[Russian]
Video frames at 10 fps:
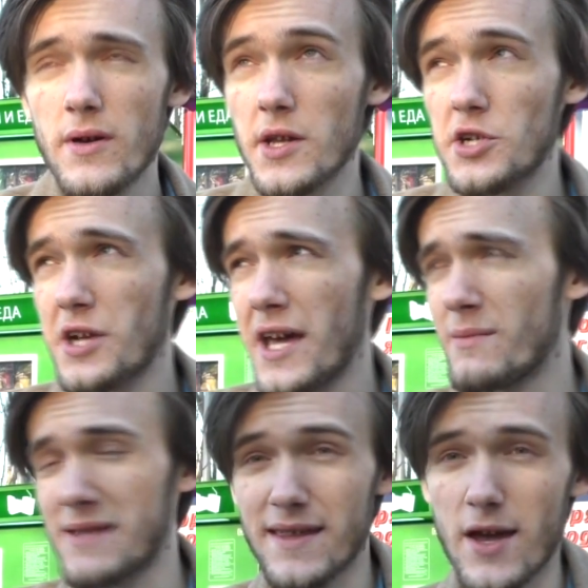
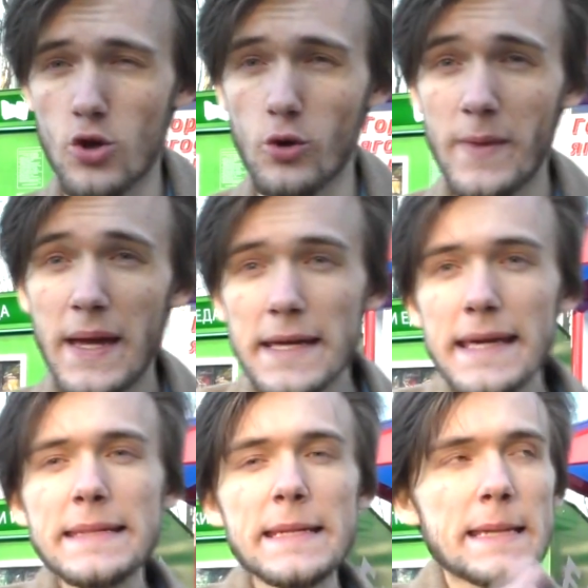Решаем задачку.
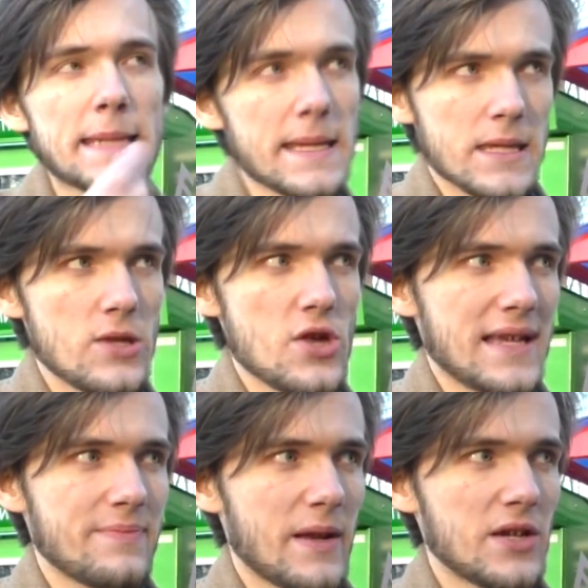Если я за один
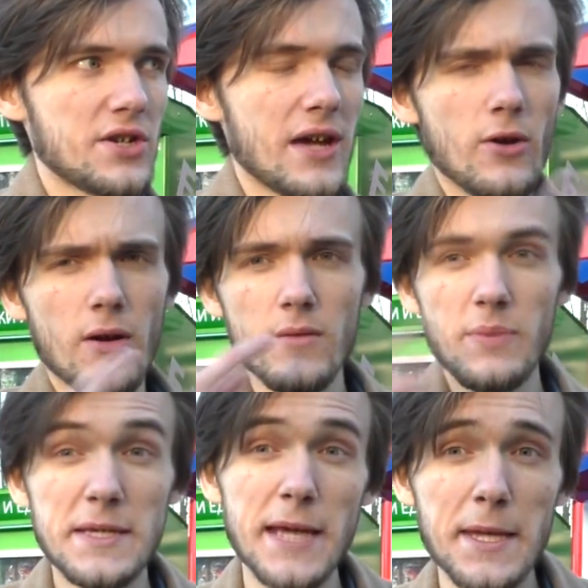час проезжаю
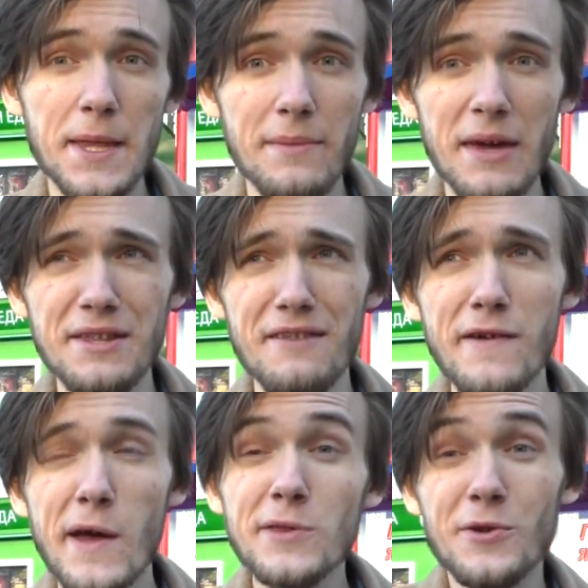50 километров,
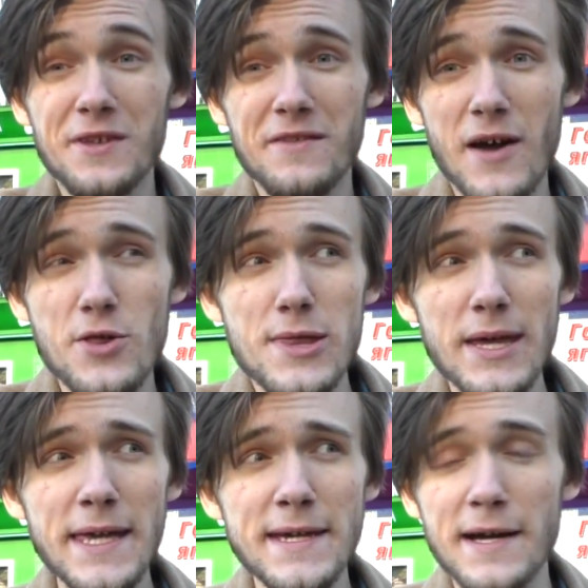то за два
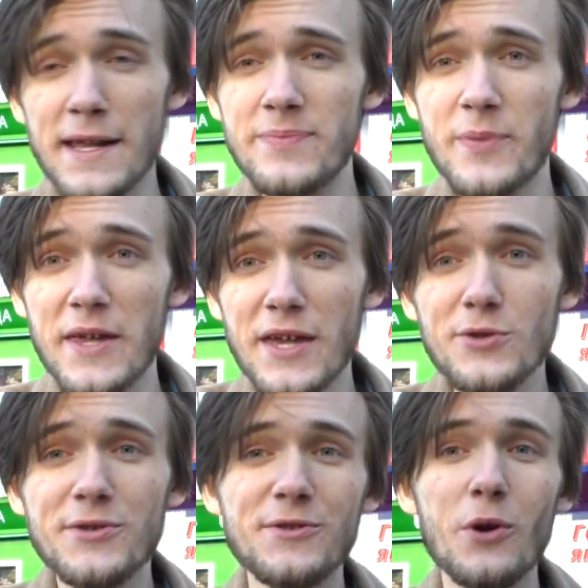часа я как раз
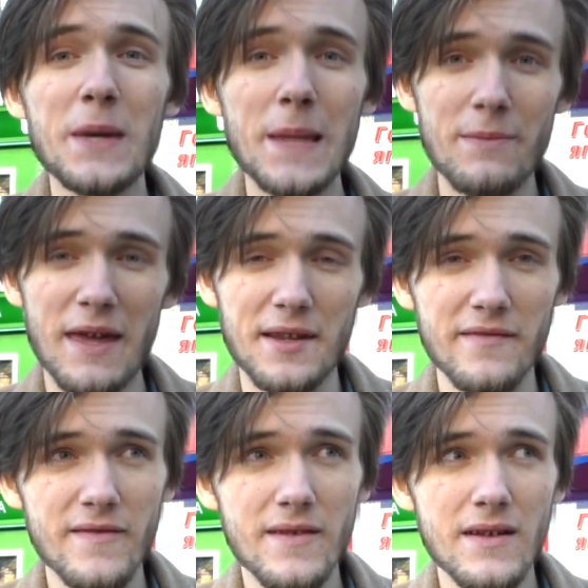проеду 100
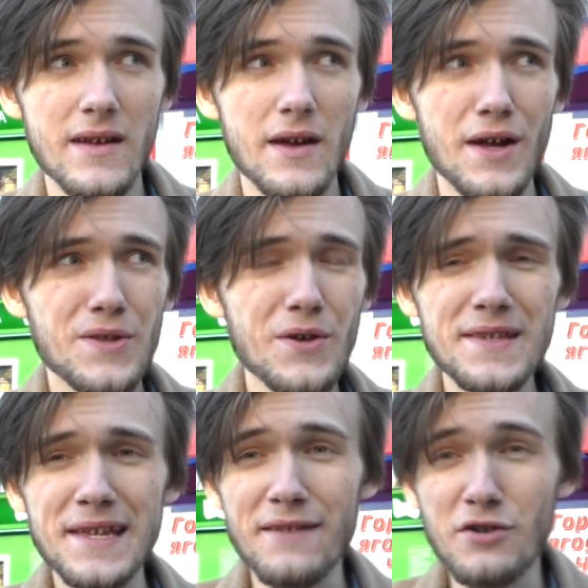километров. То
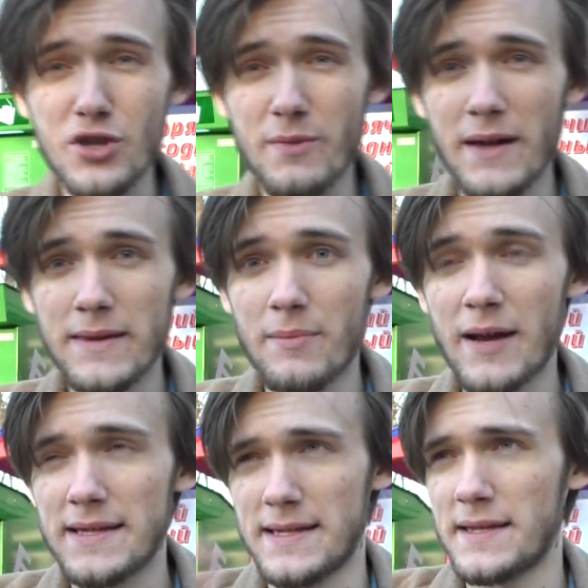есть для того, чтобы
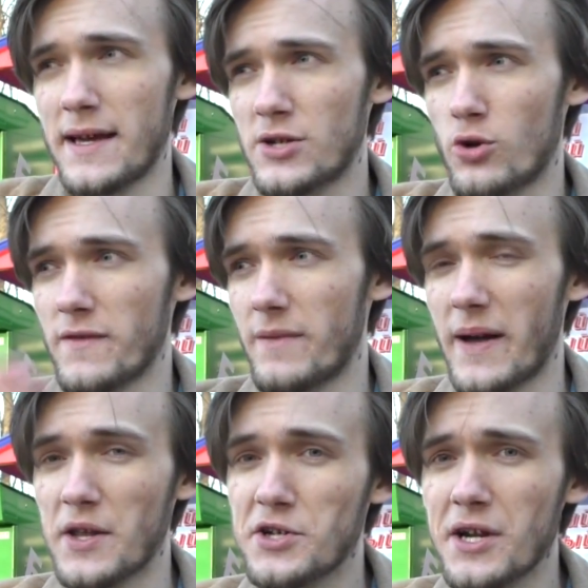добраться от Горшков до
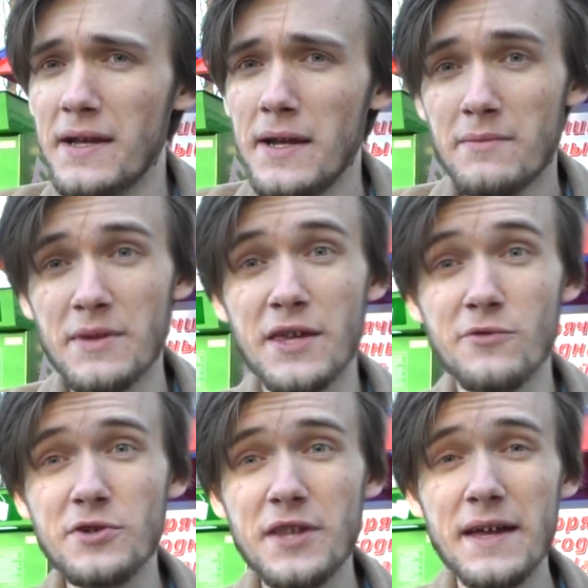Парижа, мне
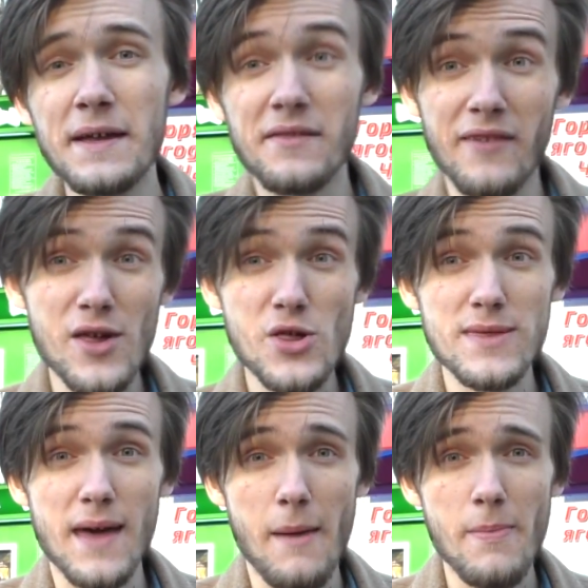нужно 2
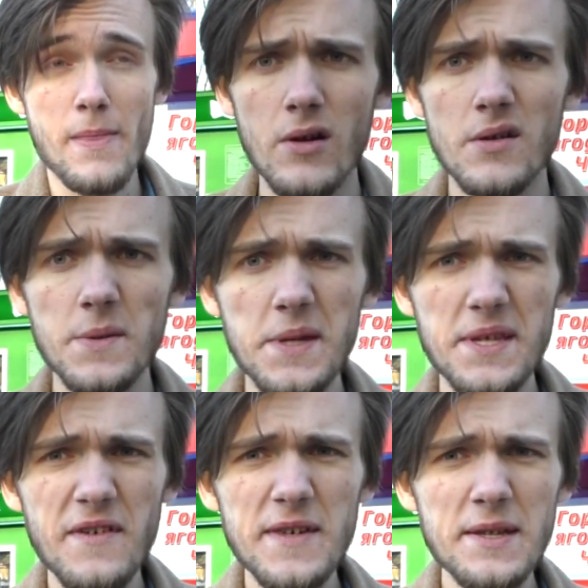часа.
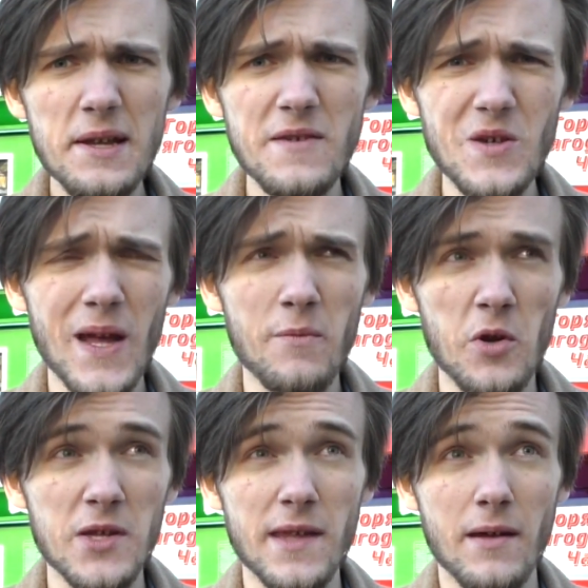Действительно ли все так
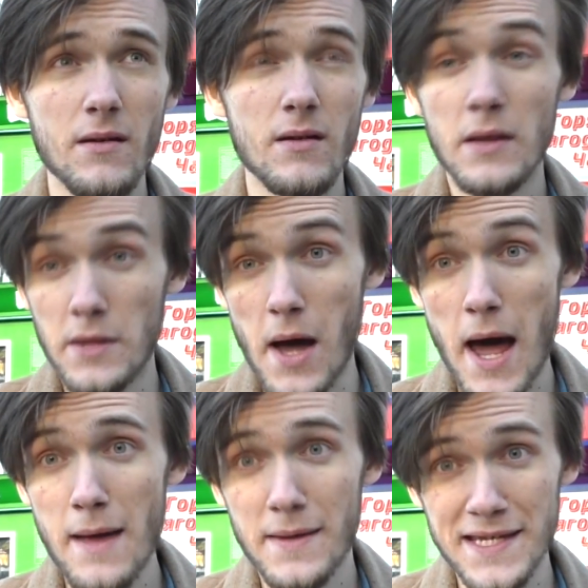просто?
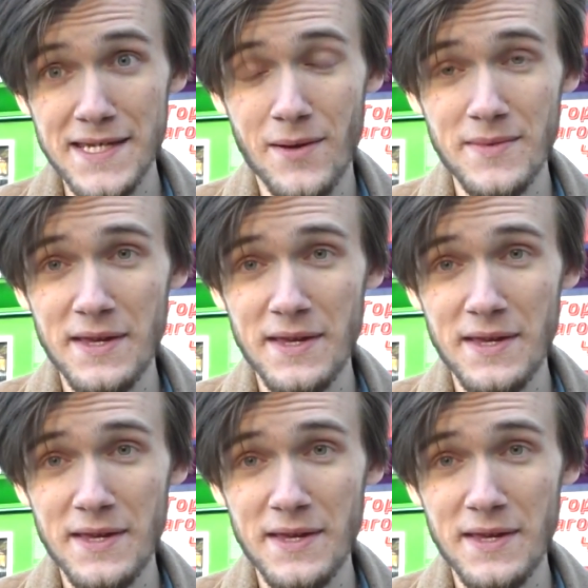Да, на самом